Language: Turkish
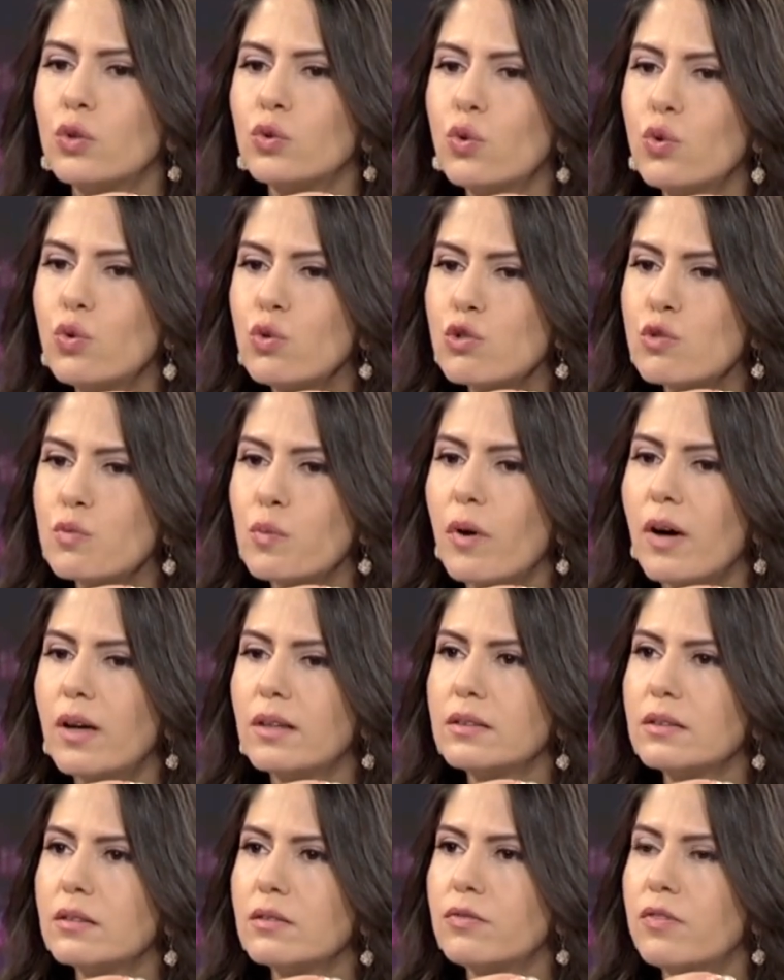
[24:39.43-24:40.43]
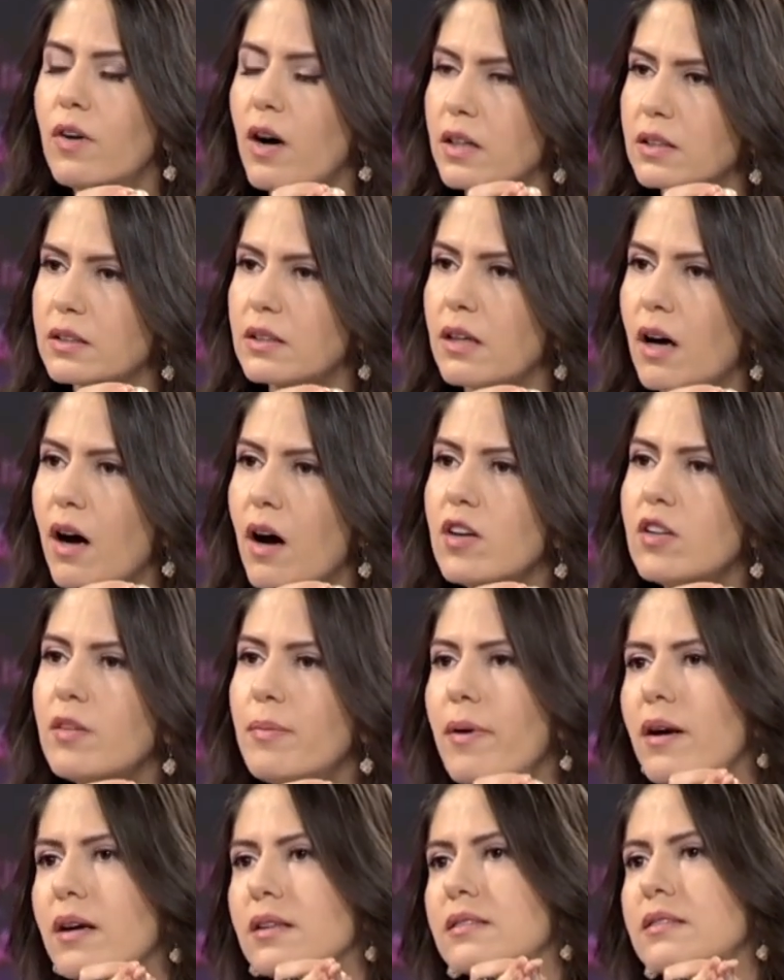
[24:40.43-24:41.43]
9 puanlık fark
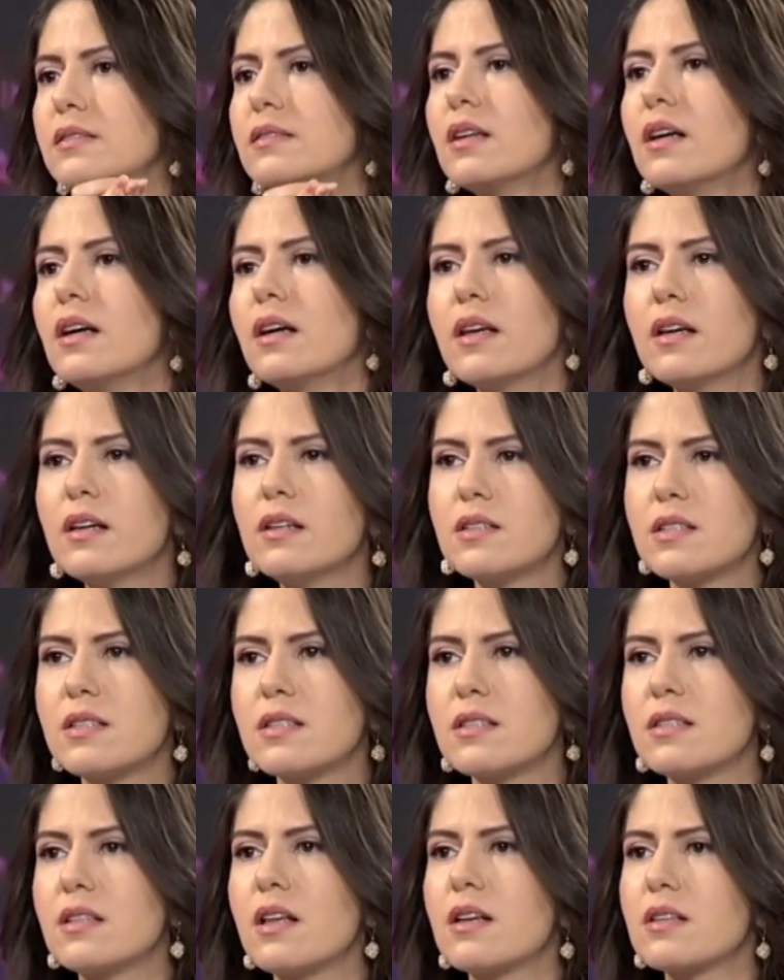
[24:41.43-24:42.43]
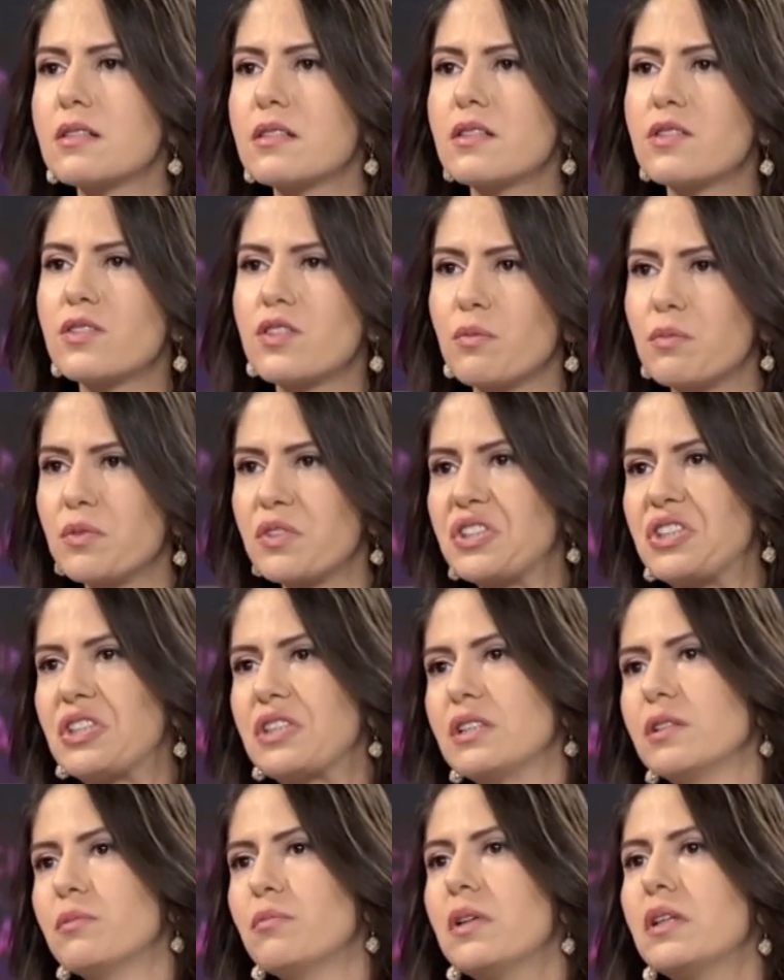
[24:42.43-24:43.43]
AK Parti tarihi açısından sizce bir
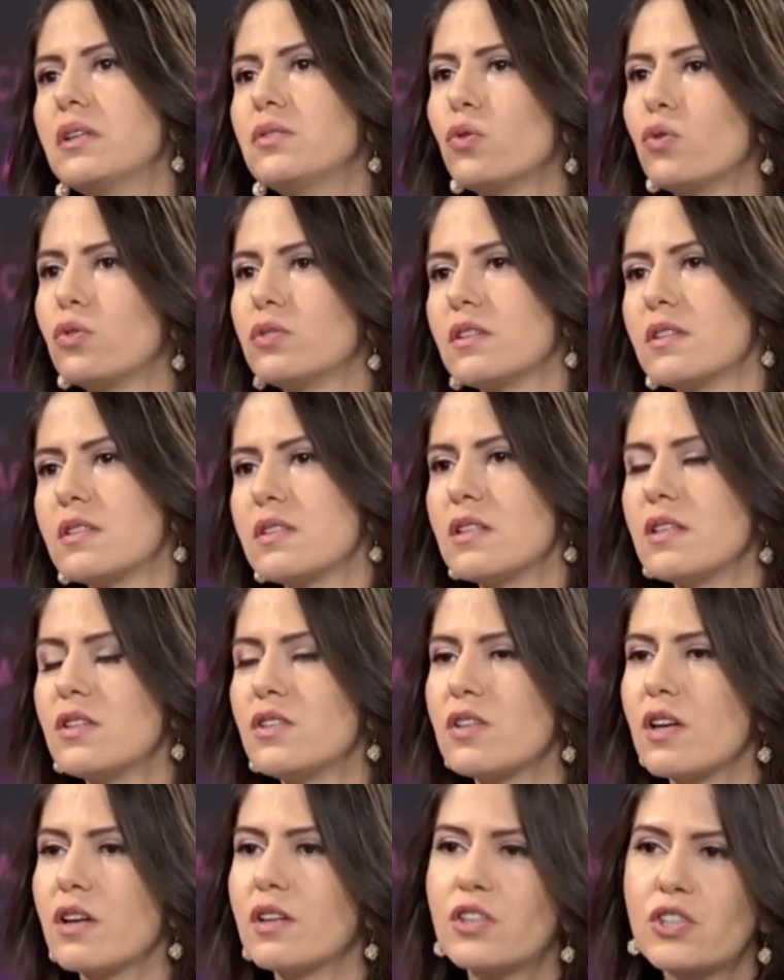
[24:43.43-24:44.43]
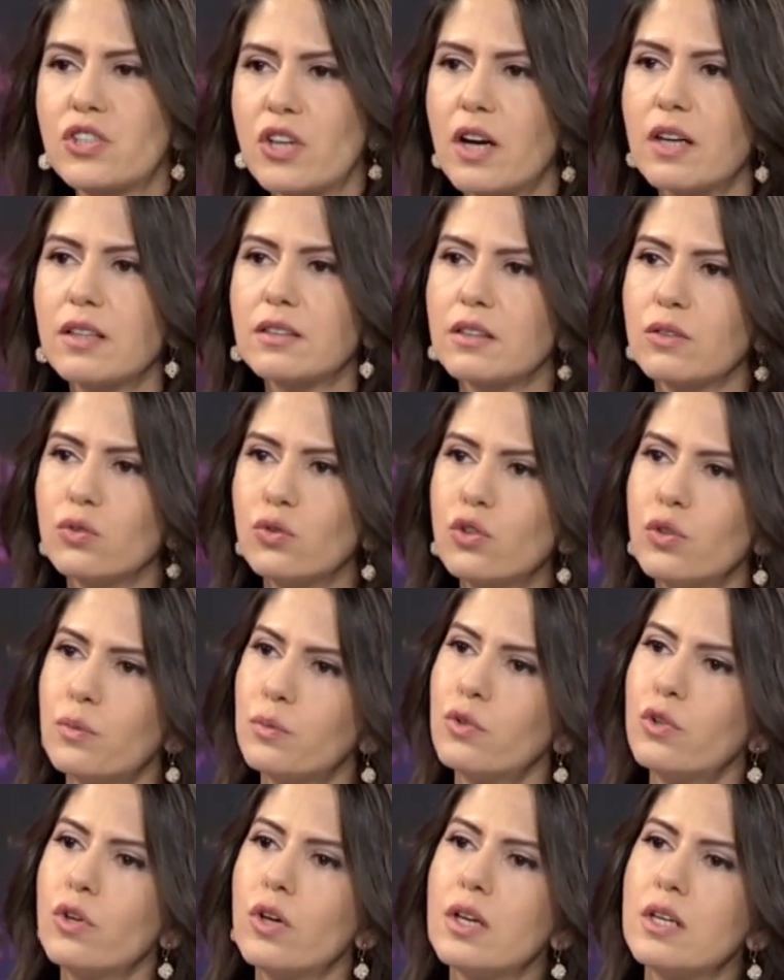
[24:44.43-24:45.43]
kırılma noktasına işaret ediyor
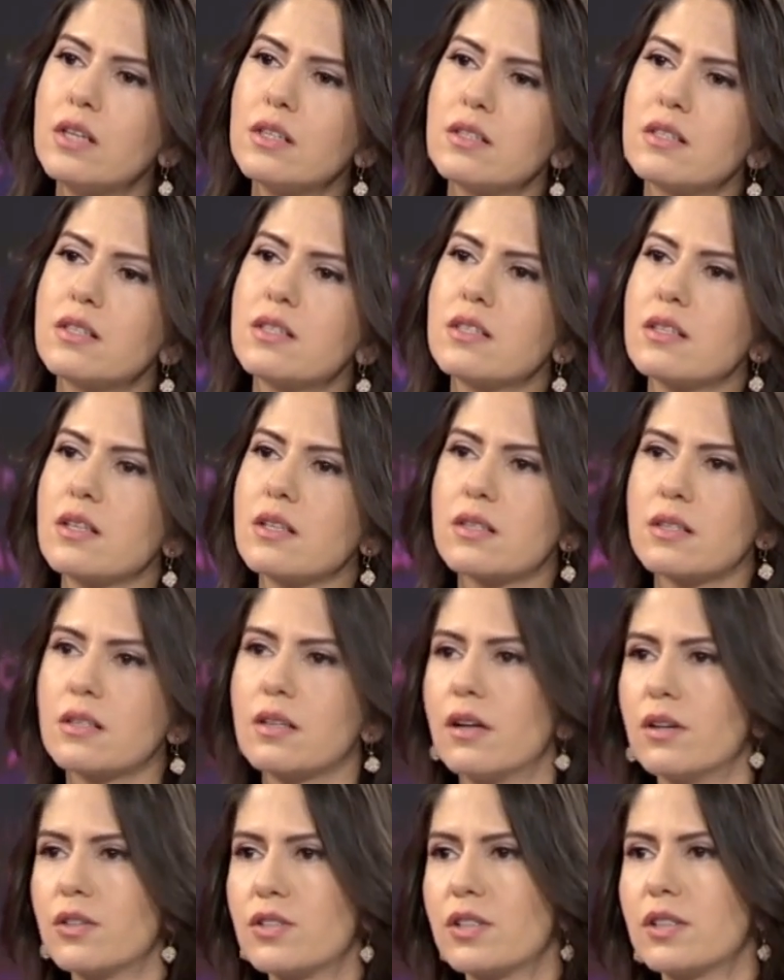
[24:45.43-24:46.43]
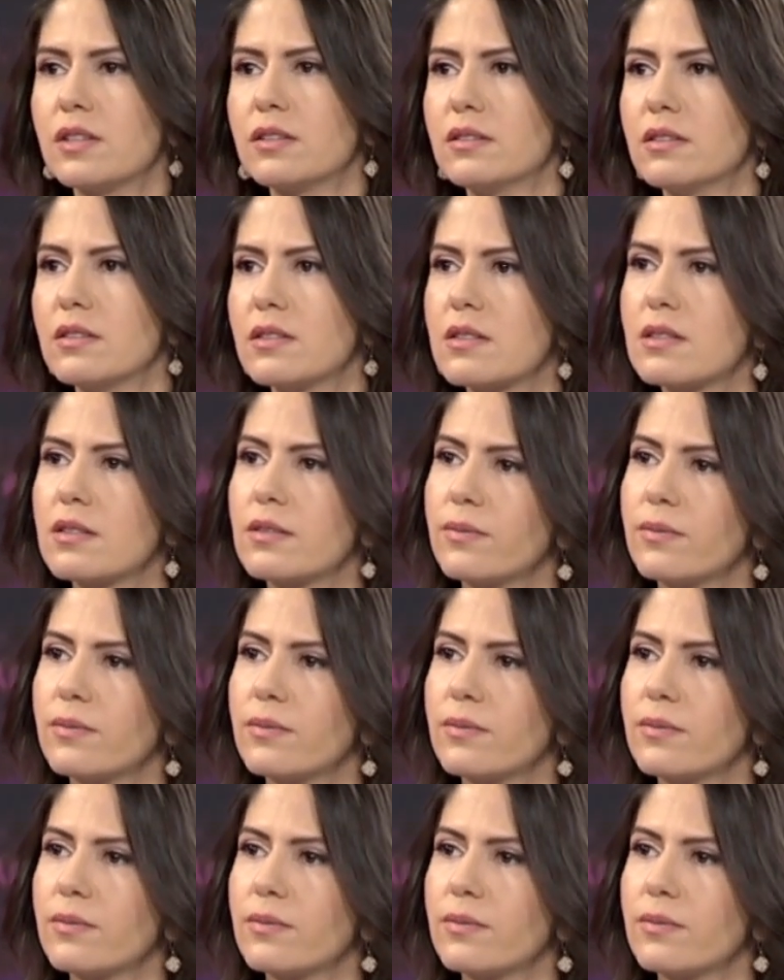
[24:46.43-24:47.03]
mu? Siz nasıl karşıladınız?